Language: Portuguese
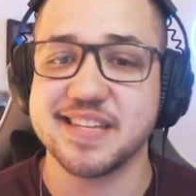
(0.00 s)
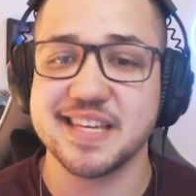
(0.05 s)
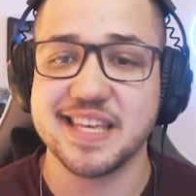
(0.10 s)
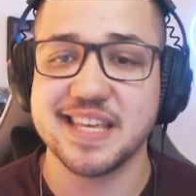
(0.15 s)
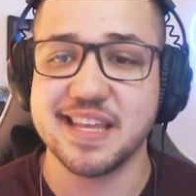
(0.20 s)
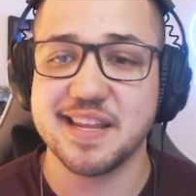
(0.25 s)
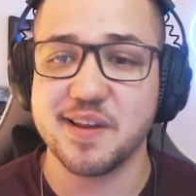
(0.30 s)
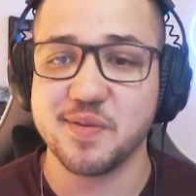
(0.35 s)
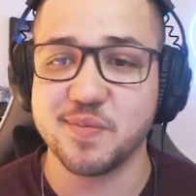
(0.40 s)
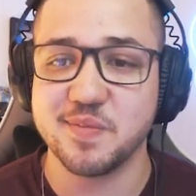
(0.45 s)

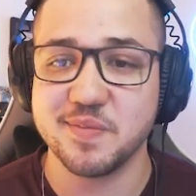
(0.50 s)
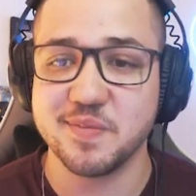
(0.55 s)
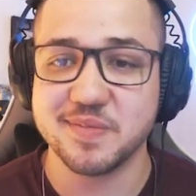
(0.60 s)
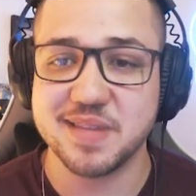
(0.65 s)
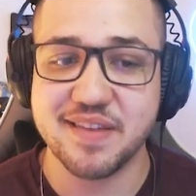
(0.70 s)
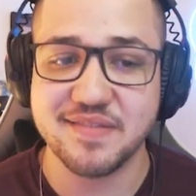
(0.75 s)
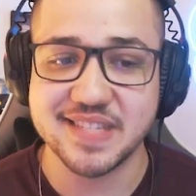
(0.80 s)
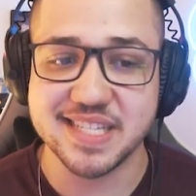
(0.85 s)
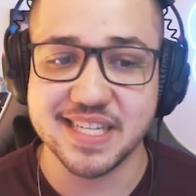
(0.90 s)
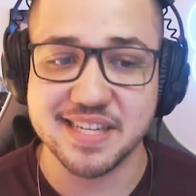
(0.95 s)
daqui não
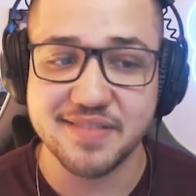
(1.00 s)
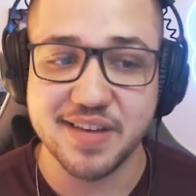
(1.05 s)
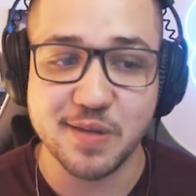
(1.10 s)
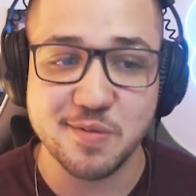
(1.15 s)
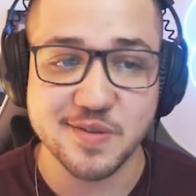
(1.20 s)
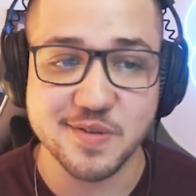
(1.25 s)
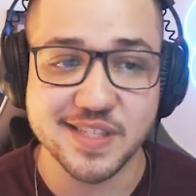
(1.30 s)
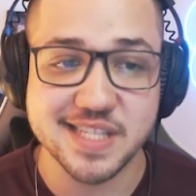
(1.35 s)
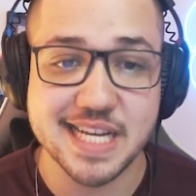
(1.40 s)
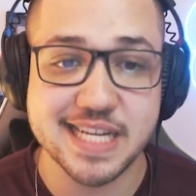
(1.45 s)
deve ser levado em
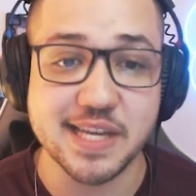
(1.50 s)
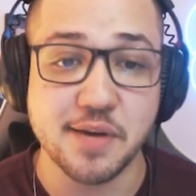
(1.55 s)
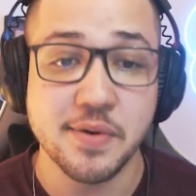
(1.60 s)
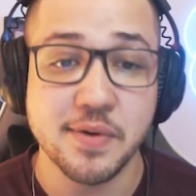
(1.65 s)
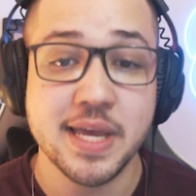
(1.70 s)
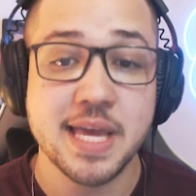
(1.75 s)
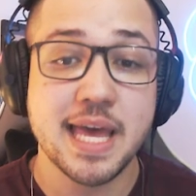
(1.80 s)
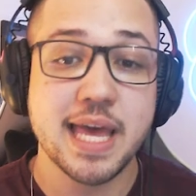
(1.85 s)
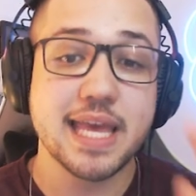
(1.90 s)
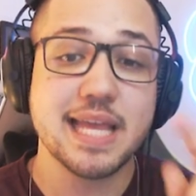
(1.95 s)
consideração.
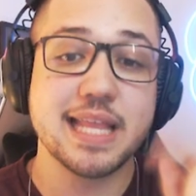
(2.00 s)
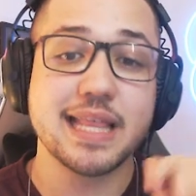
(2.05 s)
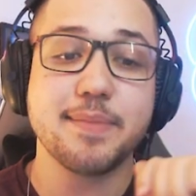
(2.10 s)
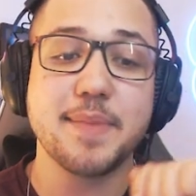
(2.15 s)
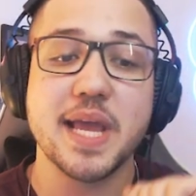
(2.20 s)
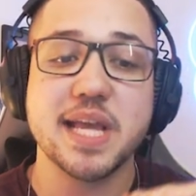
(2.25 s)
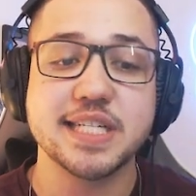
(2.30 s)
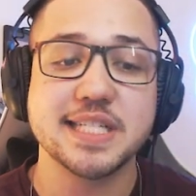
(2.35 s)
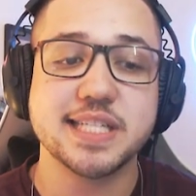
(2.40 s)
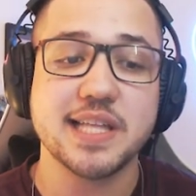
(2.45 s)
E
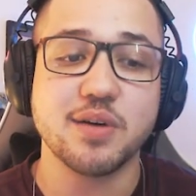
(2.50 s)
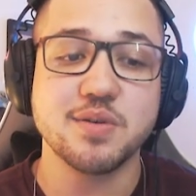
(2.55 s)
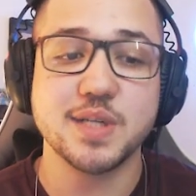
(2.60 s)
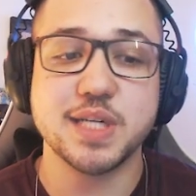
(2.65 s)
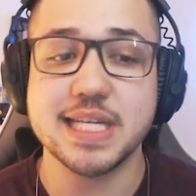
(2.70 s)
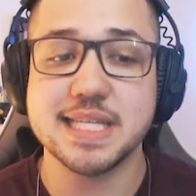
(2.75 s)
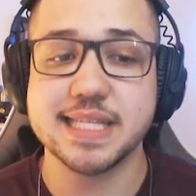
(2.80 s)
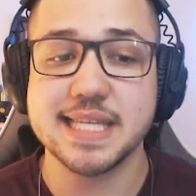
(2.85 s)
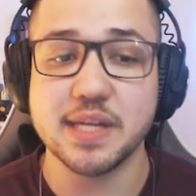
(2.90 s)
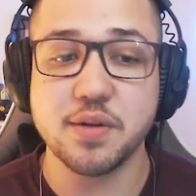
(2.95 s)
também a gente está
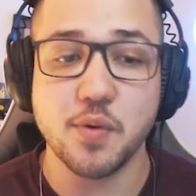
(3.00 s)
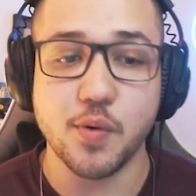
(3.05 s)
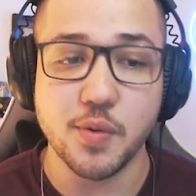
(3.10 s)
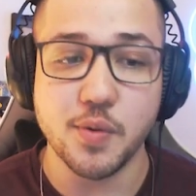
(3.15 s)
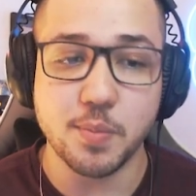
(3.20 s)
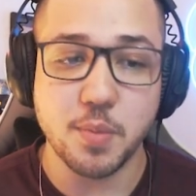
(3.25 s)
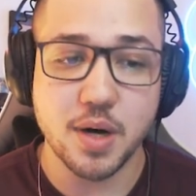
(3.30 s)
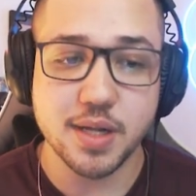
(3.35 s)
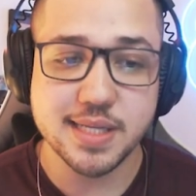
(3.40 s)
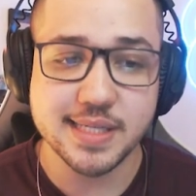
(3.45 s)
utilizando o
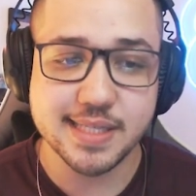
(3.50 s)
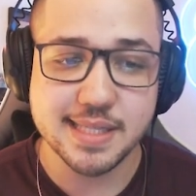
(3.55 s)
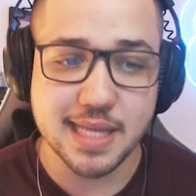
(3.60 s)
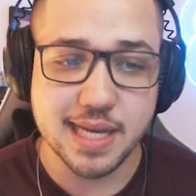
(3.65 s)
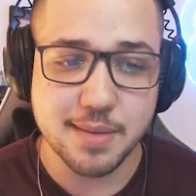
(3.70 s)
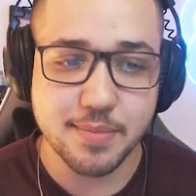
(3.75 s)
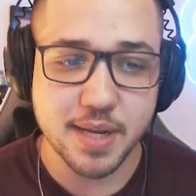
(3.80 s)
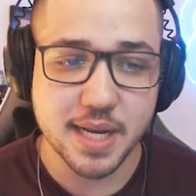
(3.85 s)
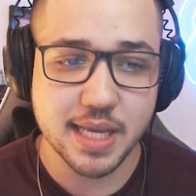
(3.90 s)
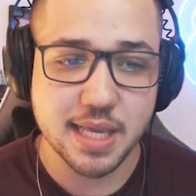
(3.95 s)
modo
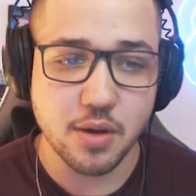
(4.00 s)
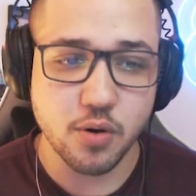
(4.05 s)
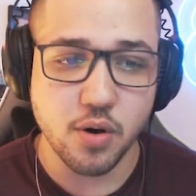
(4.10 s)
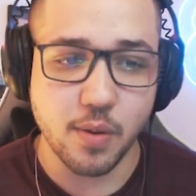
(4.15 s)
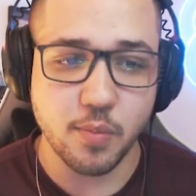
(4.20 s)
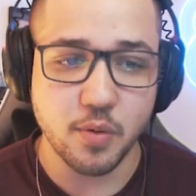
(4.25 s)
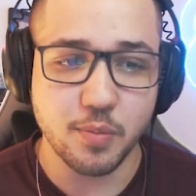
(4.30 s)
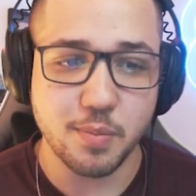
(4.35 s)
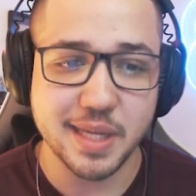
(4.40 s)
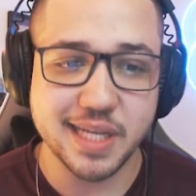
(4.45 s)
streamer aqui
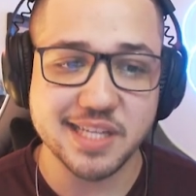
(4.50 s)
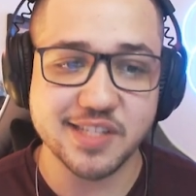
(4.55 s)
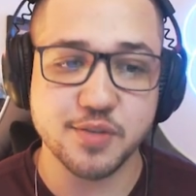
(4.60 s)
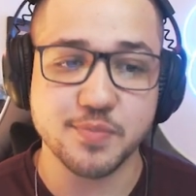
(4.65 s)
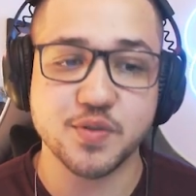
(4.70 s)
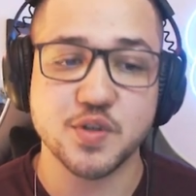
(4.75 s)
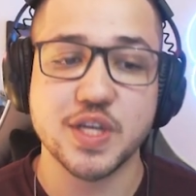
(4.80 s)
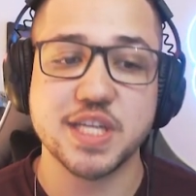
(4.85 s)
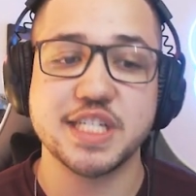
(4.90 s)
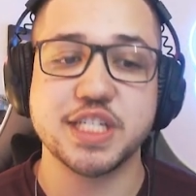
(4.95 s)
como uma das
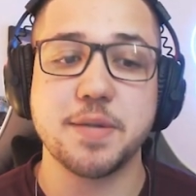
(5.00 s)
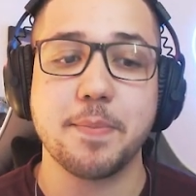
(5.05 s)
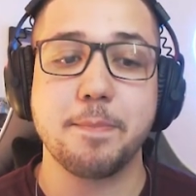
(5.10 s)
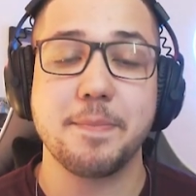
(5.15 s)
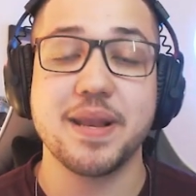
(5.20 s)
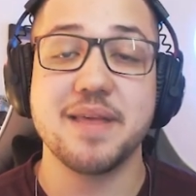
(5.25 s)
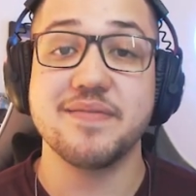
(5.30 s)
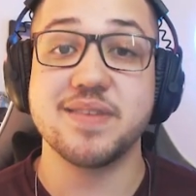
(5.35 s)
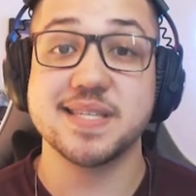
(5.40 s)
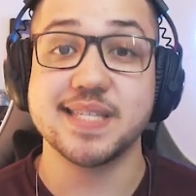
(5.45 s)
opções de
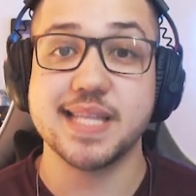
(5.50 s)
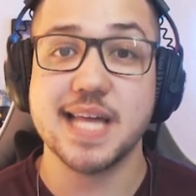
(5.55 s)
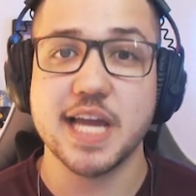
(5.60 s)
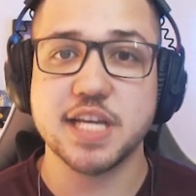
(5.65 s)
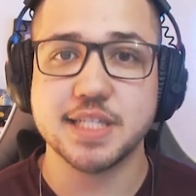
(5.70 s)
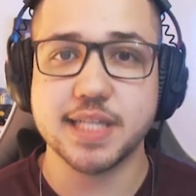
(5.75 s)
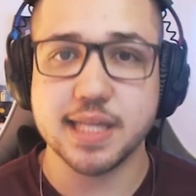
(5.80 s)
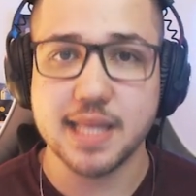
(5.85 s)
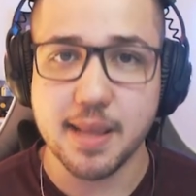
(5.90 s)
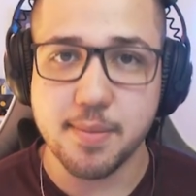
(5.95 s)

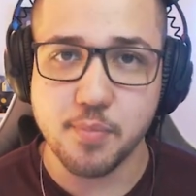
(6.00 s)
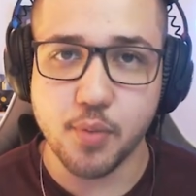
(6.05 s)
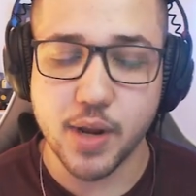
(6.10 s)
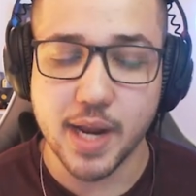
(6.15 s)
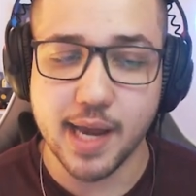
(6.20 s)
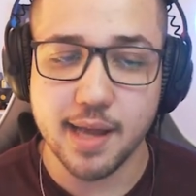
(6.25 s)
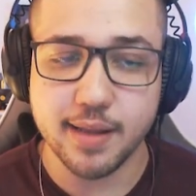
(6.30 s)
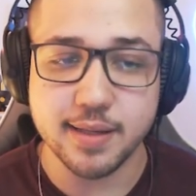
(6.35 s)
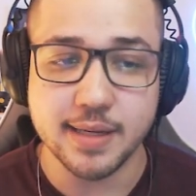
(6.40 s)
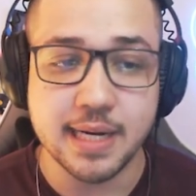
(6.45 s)
privacidade da
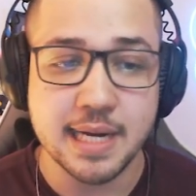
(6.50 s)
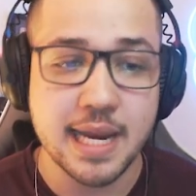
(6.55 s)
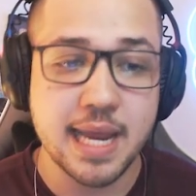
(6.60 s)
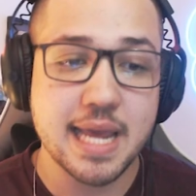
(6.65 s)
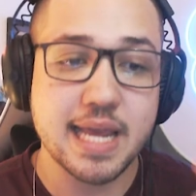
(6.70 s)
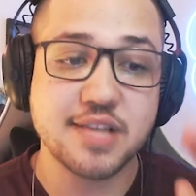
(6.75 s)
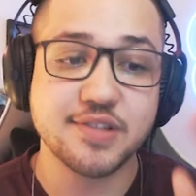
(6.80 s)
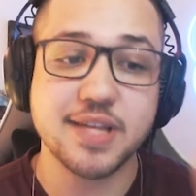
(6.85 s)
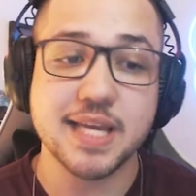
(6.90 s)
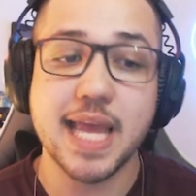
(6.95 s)
temporada.
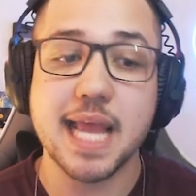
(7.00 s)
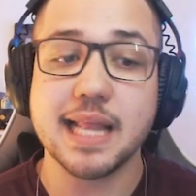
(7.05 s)
Isso daqui